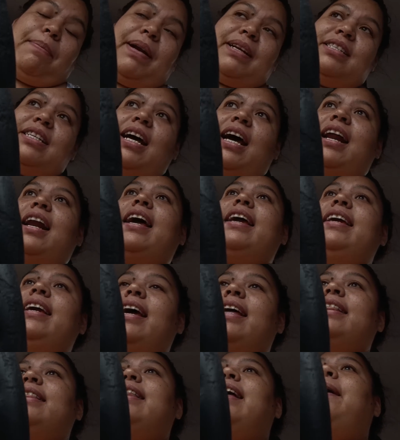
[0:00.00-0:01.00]
a parchar la
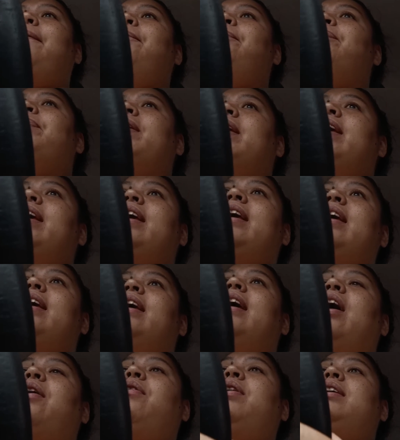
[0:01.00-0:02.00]
llanta
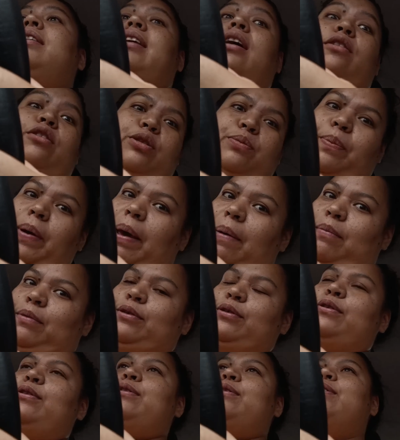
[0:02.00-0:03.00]
y ahorita nos
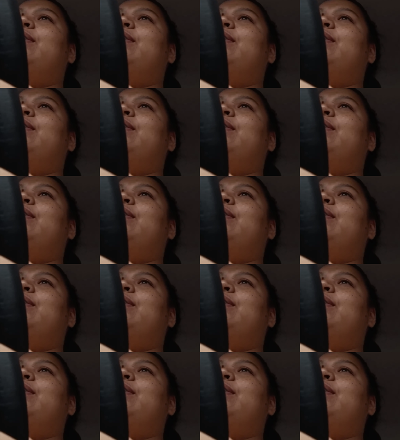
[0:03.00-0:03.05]
vemos.